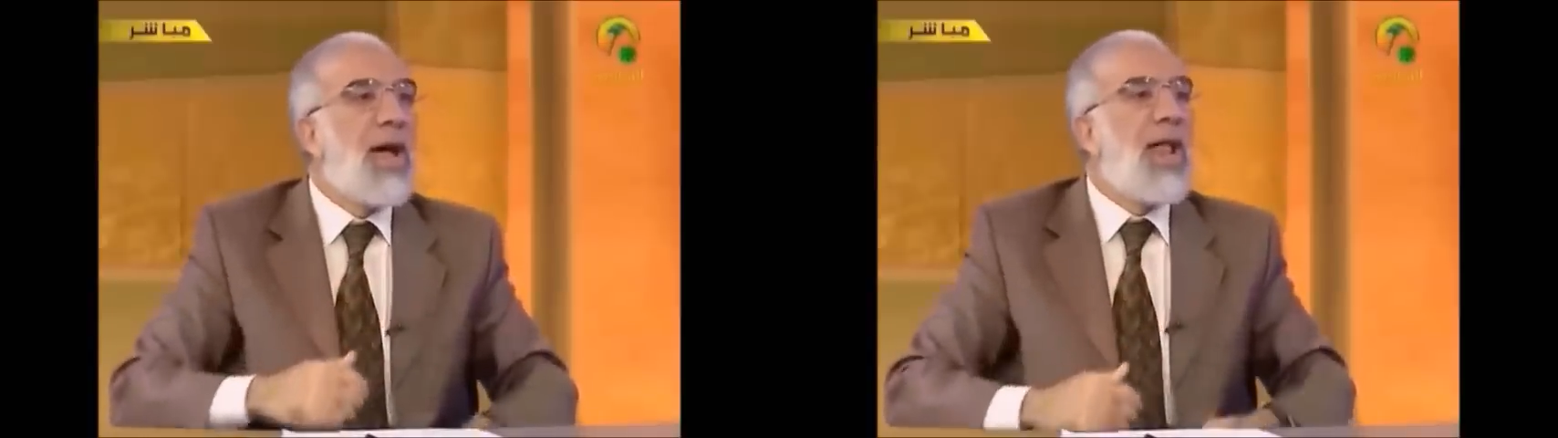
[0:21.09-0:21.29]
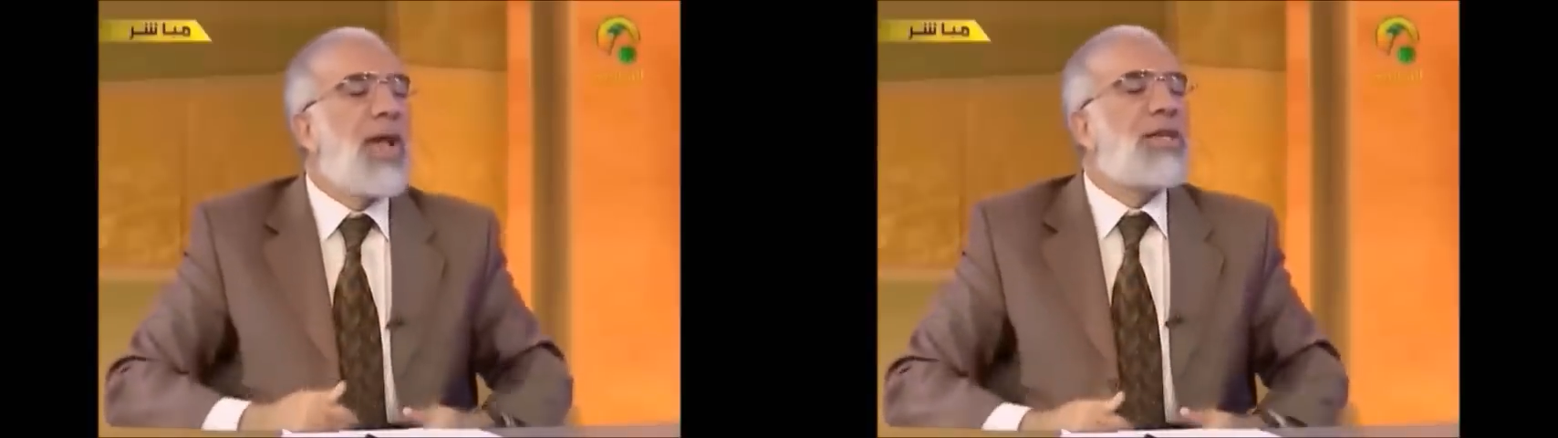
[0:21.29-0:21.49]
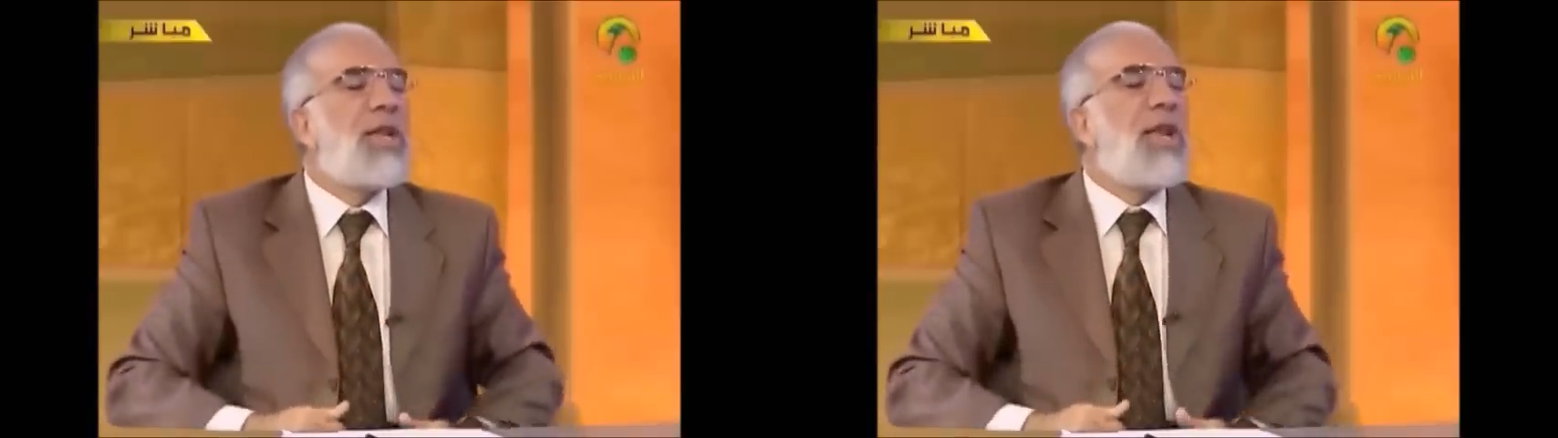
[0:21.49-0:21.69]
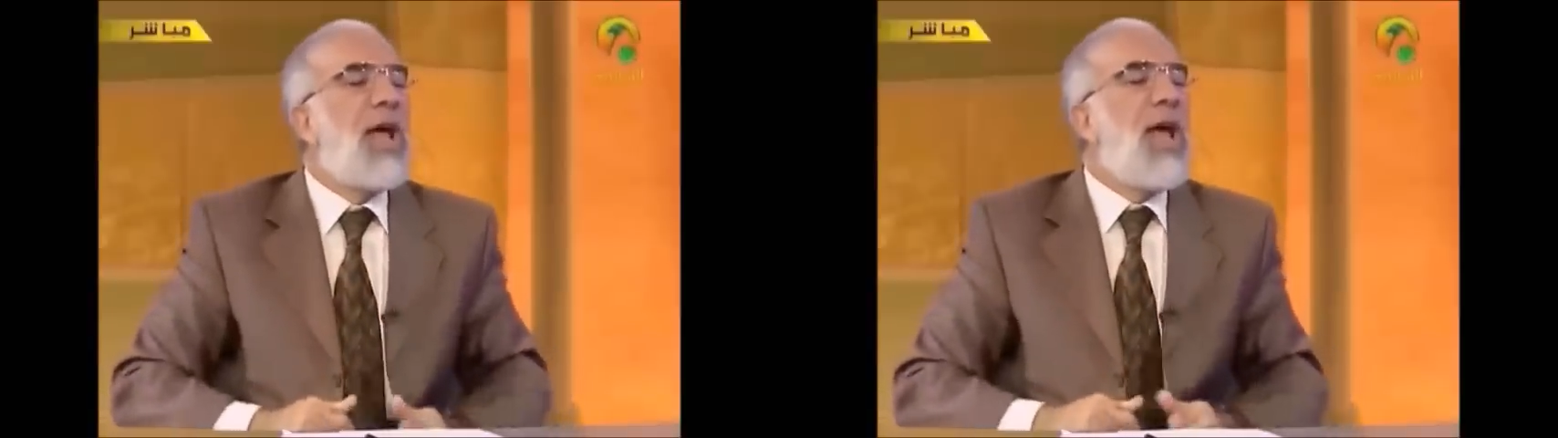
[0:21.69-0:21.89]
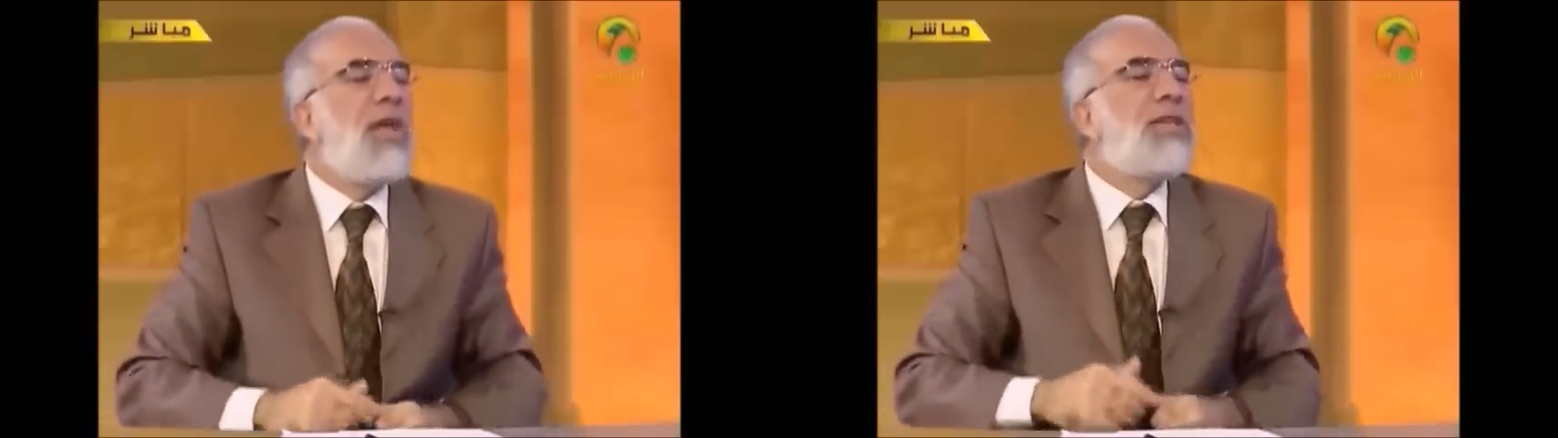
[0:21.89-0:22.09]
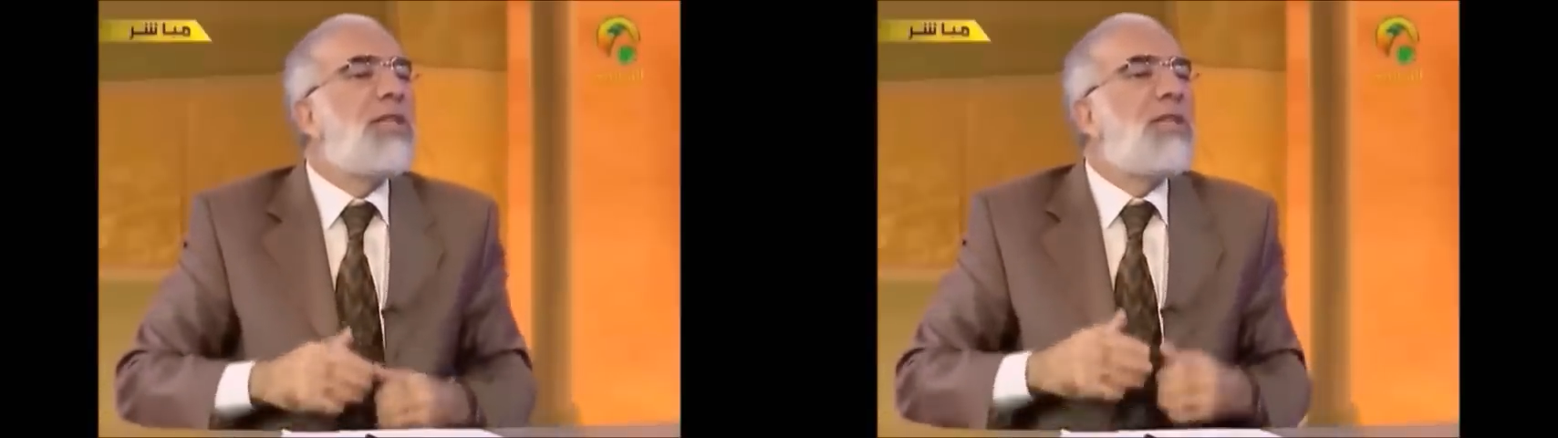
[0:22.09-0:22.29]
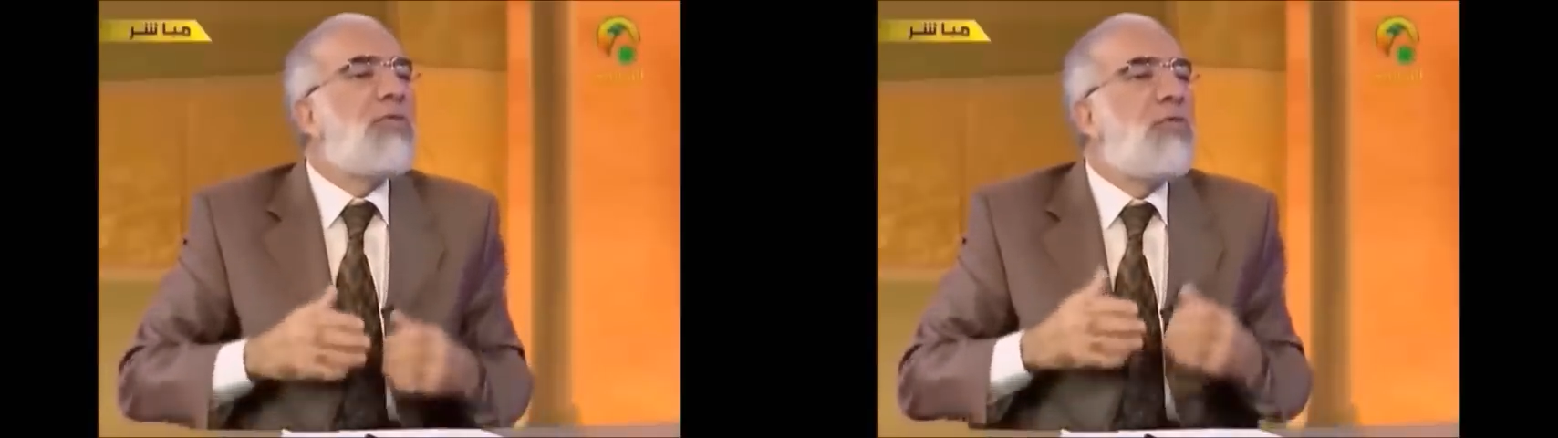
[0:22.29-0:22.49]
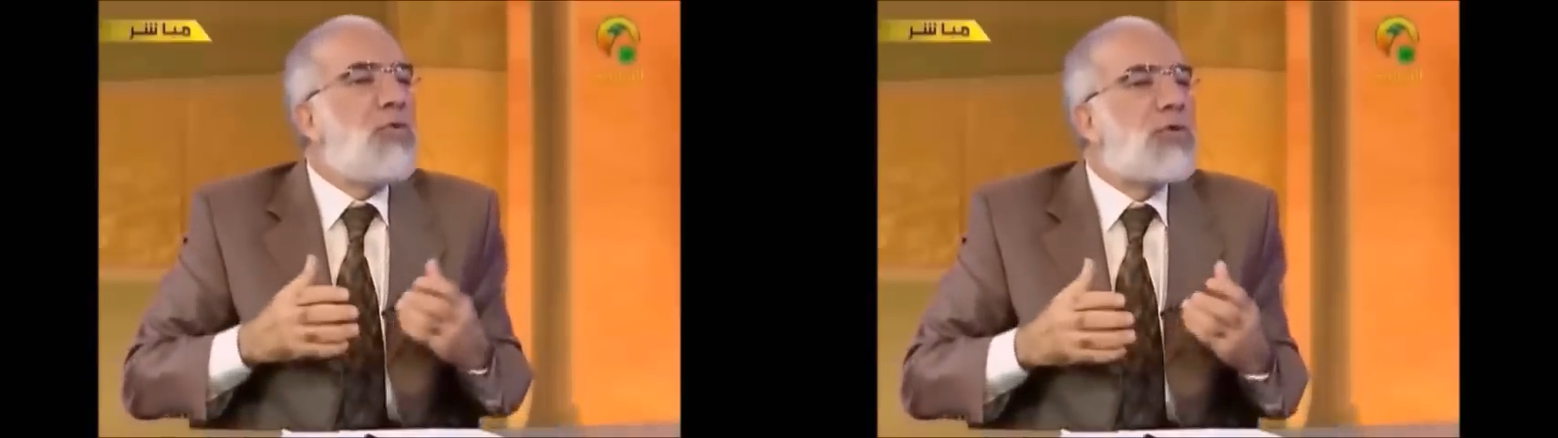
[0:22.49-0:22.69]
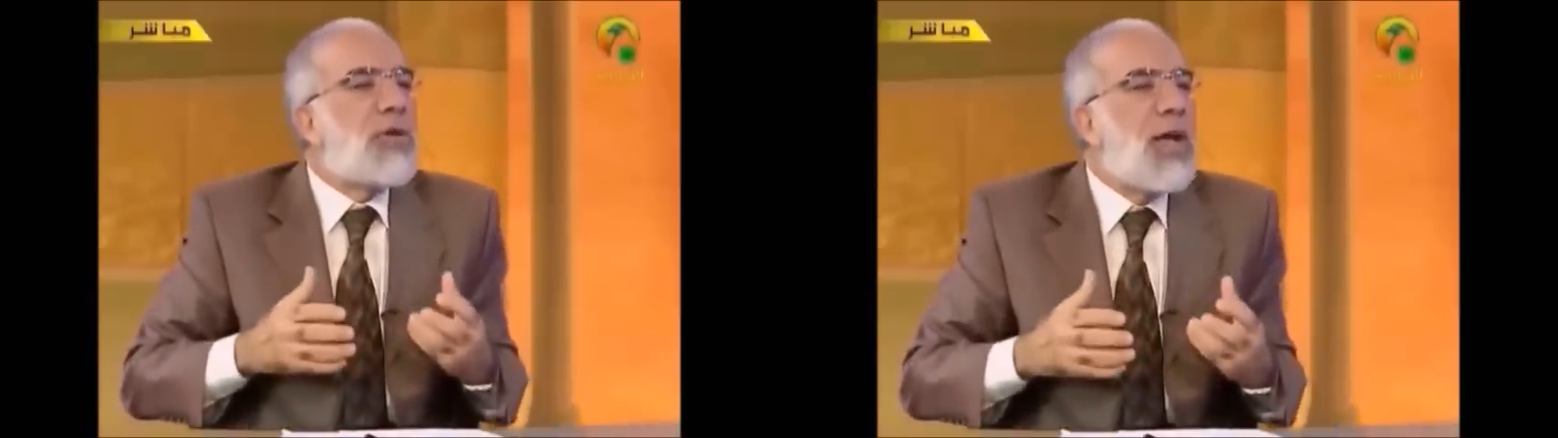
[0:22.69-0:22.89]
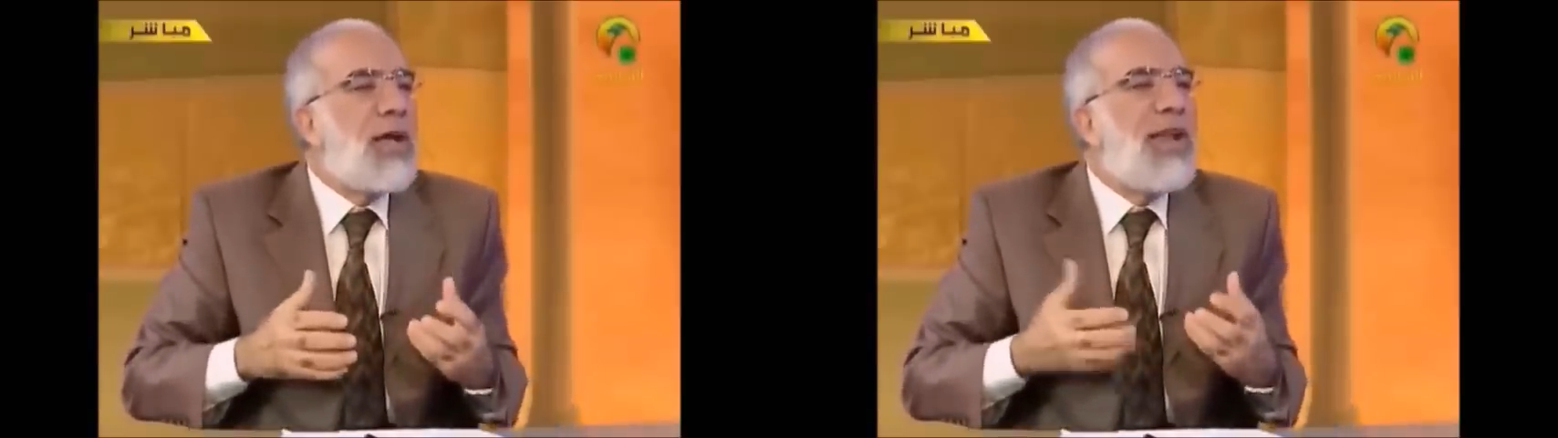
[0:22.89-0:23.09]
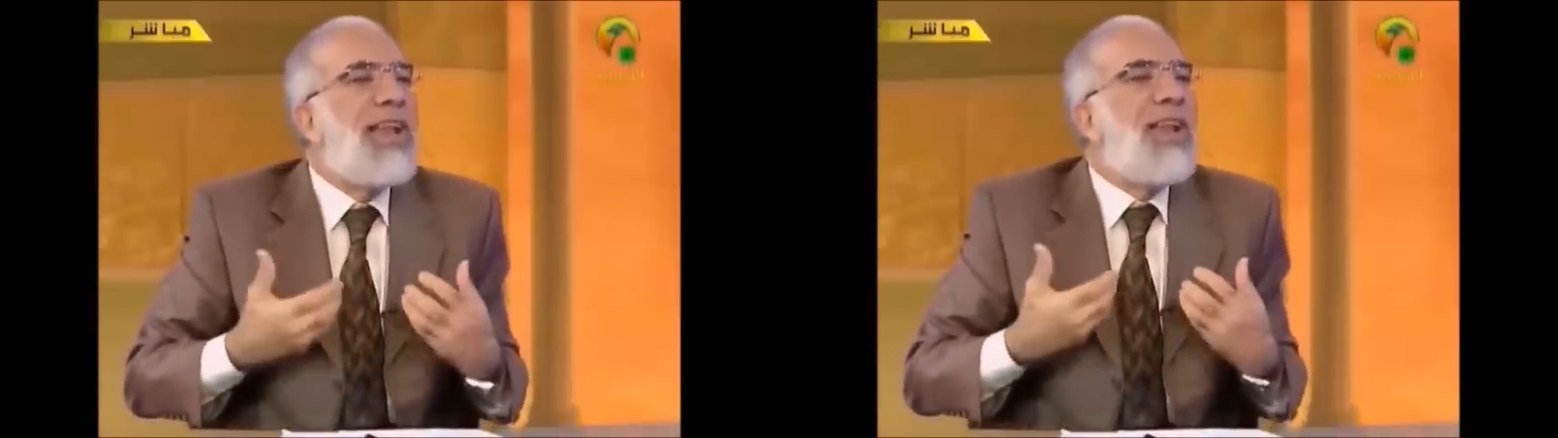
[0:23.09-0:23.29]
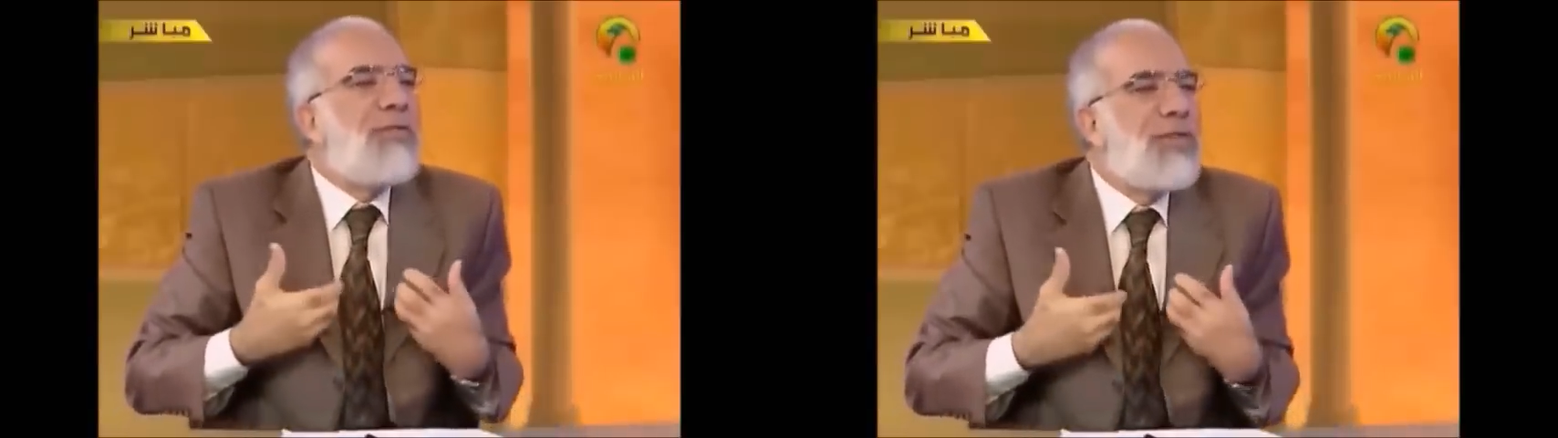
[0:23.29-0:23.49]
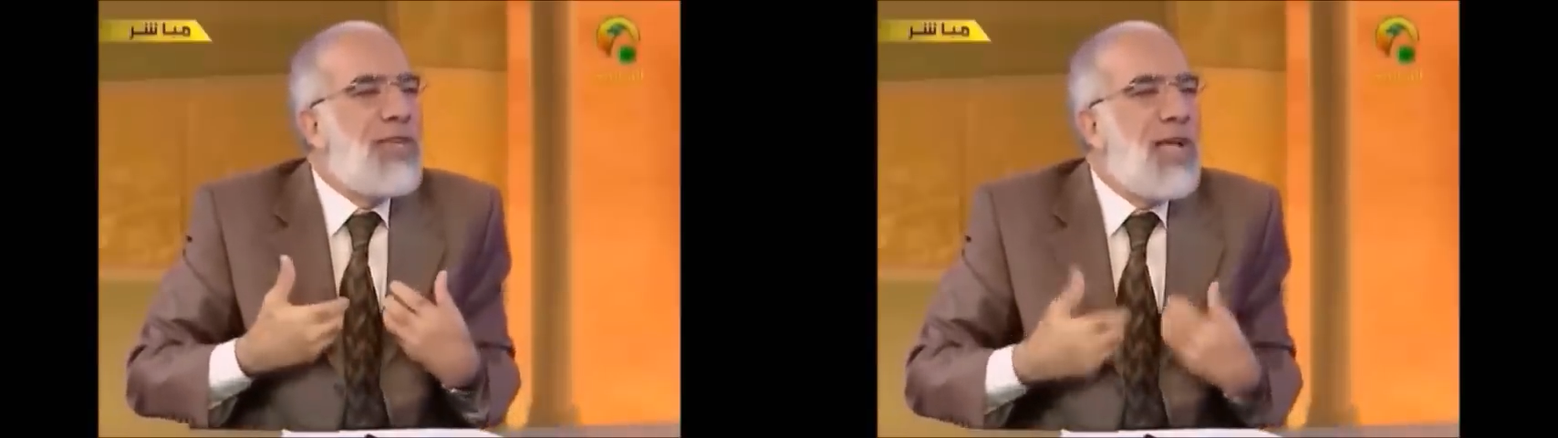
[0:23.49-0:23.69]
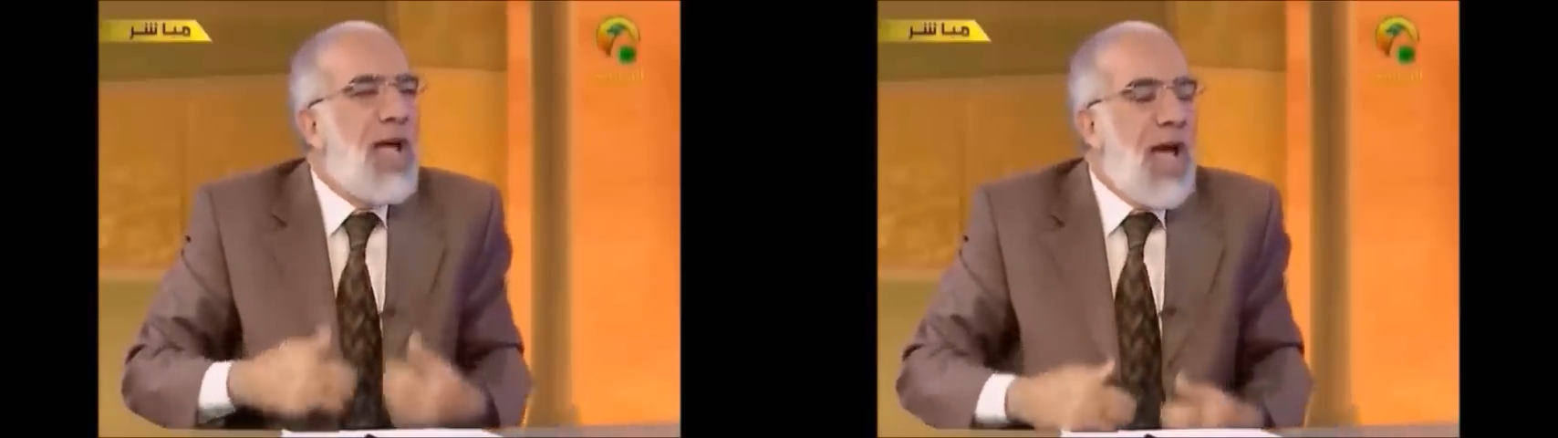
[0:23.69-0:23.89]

قال عشان أجد فرصة لنفسي